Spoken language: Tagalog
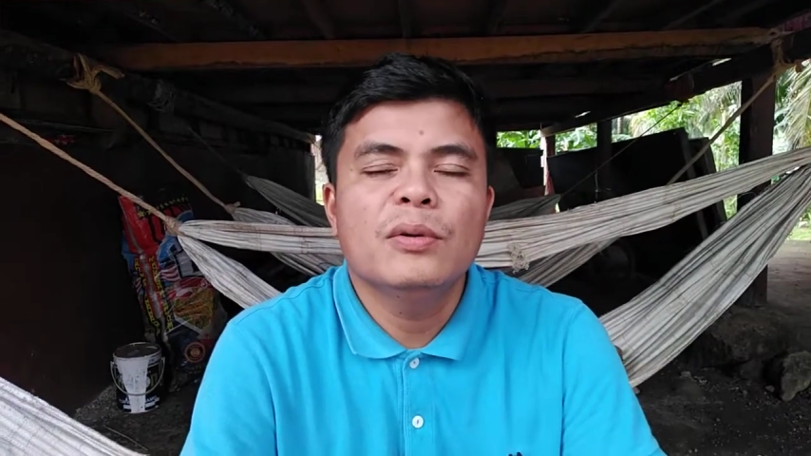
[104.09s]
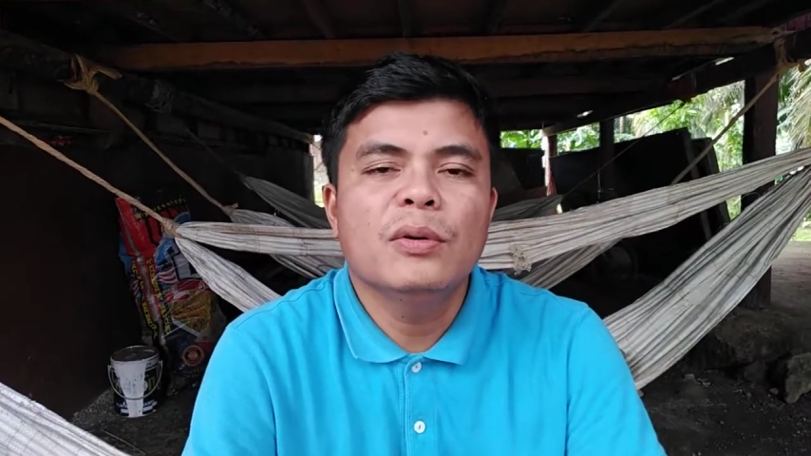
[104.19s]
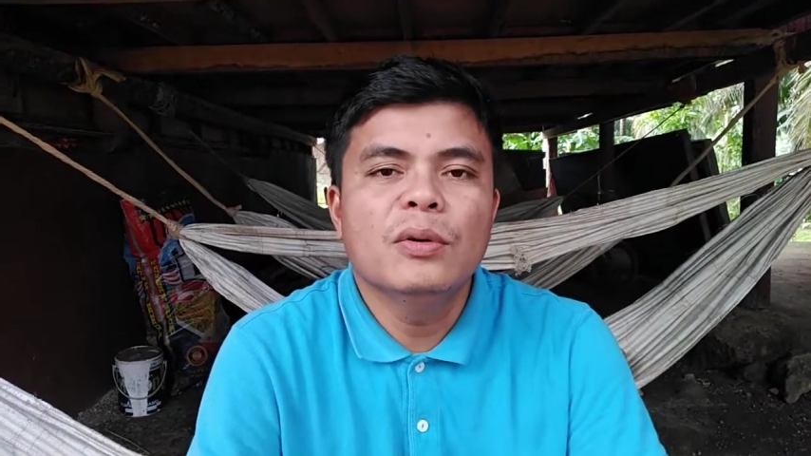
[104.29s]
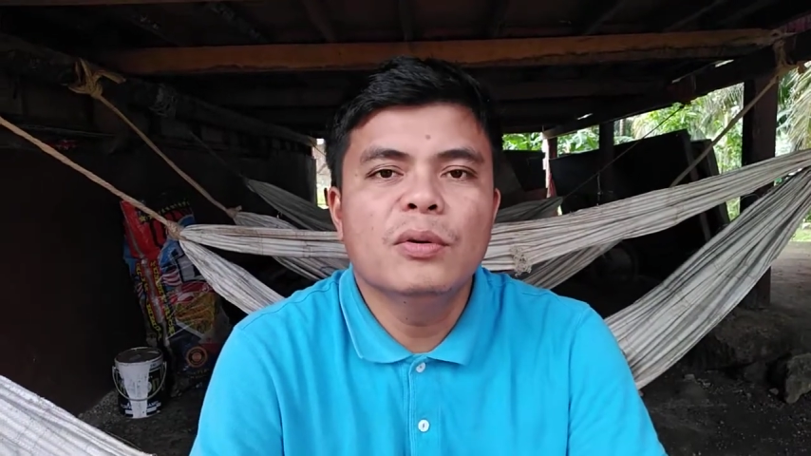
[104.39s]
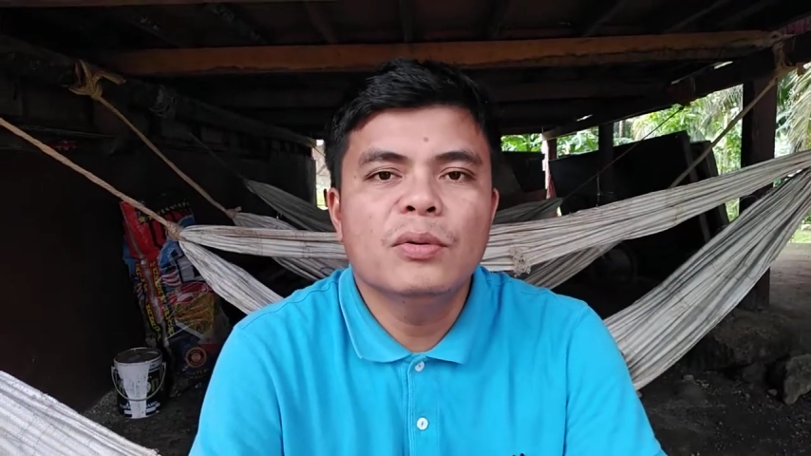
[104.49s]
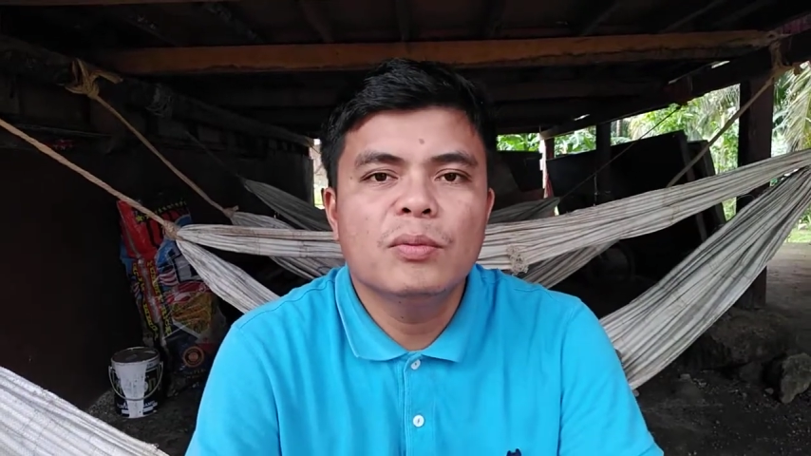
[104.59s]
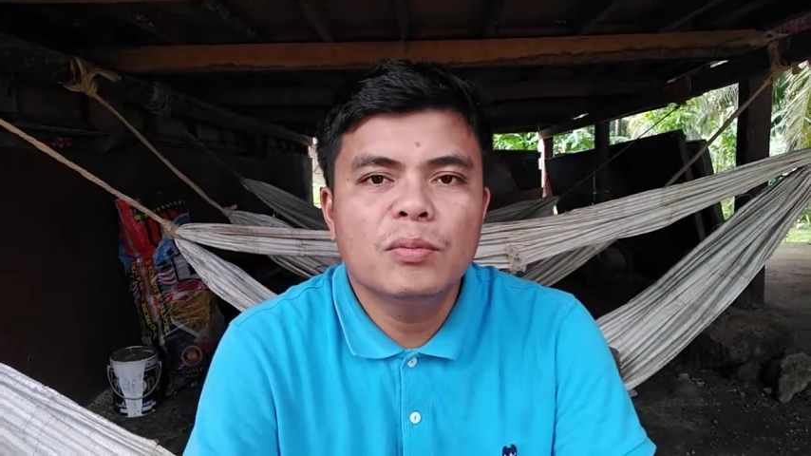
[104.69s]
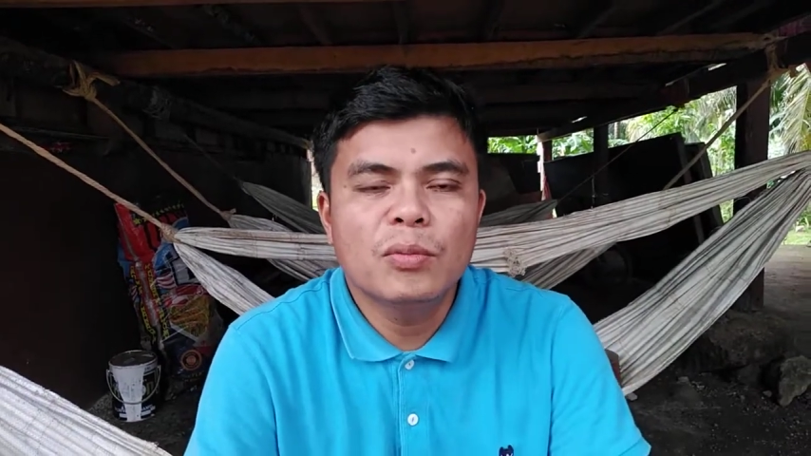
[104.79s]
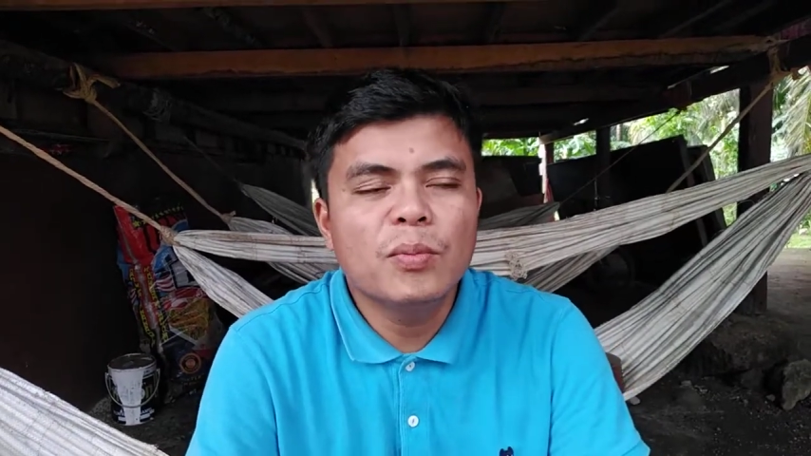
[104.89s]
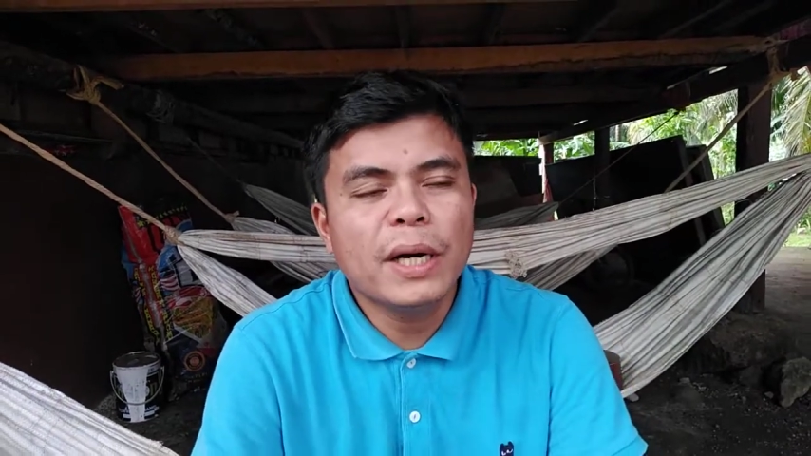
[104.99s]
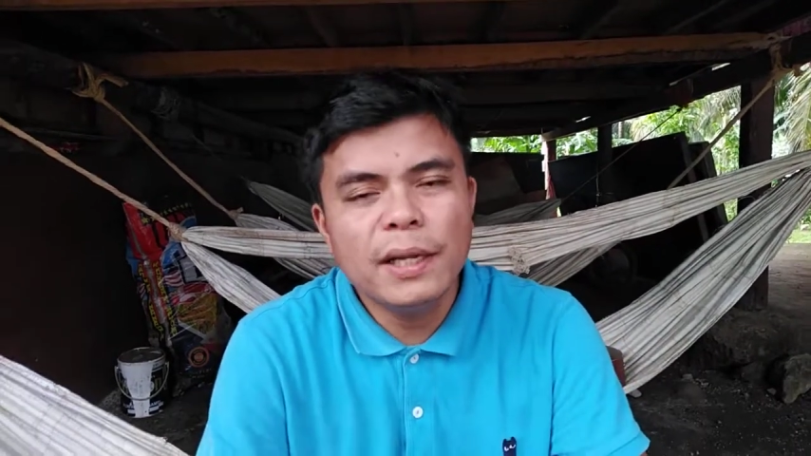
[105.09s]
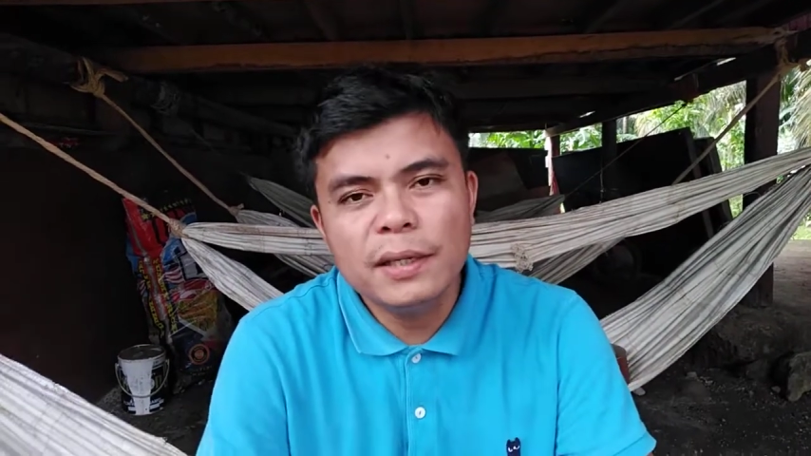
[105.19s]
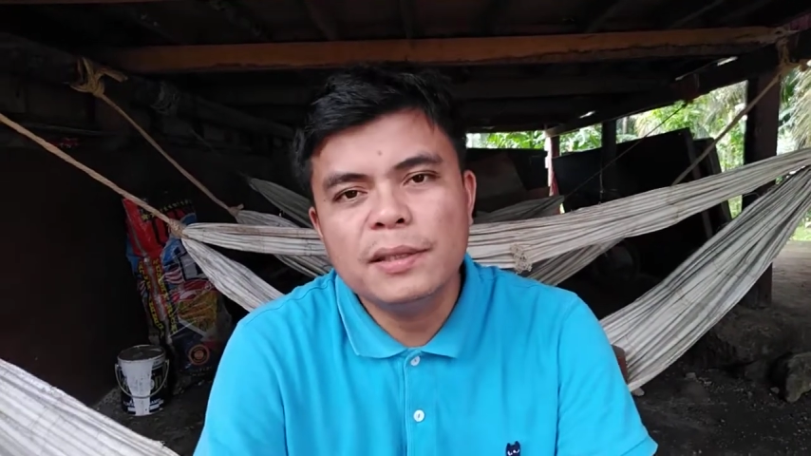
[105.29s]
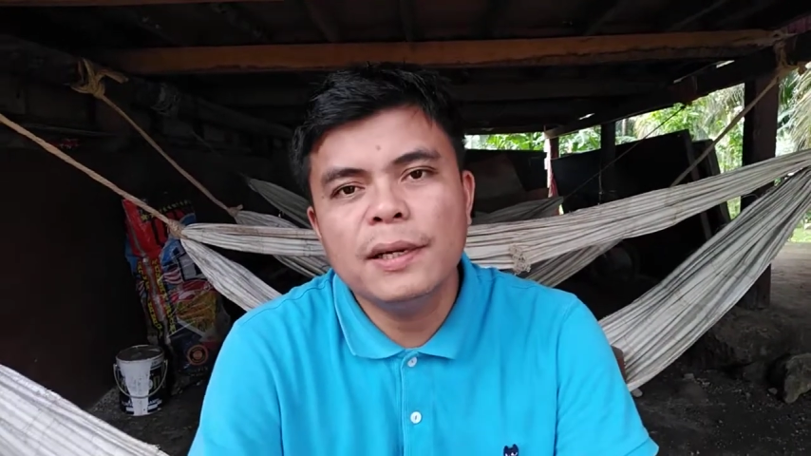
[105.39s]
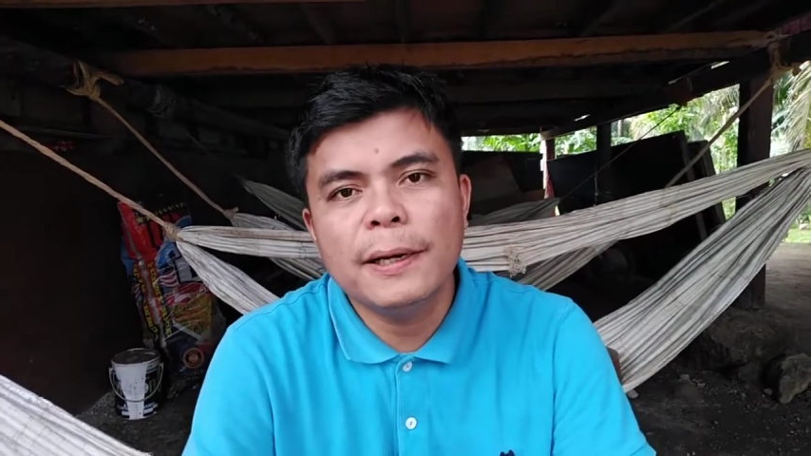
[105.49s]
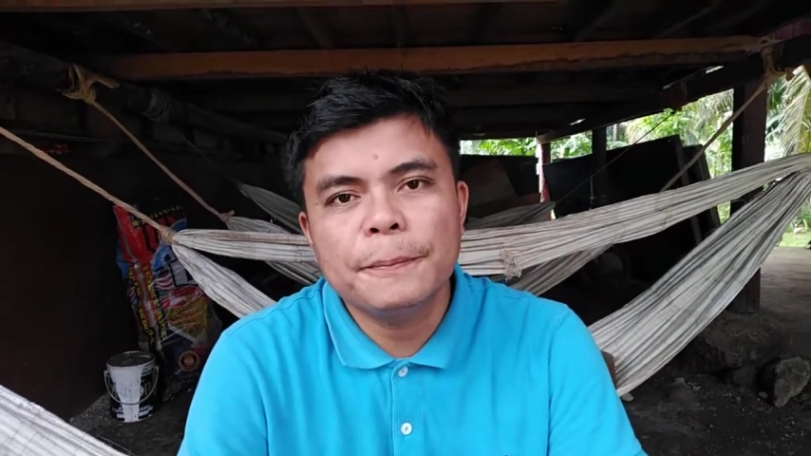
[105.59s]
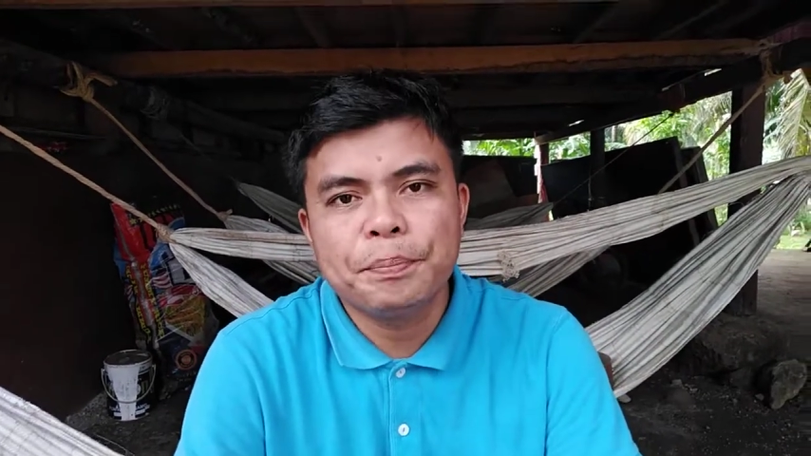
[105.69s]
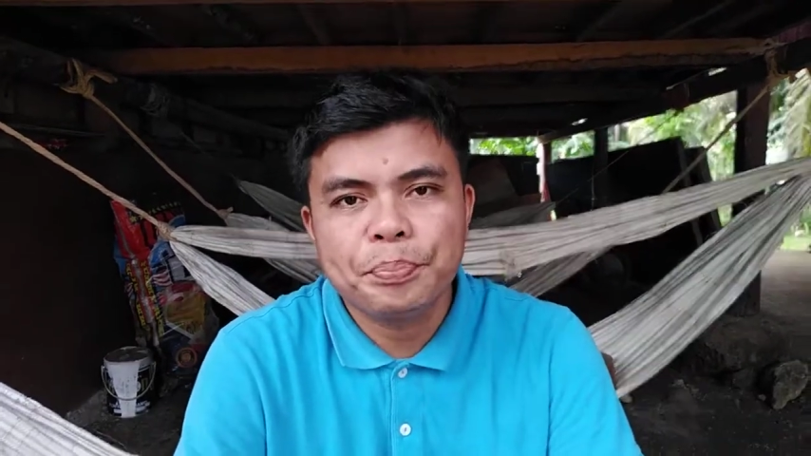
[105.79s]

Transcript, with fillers: o mubalik sila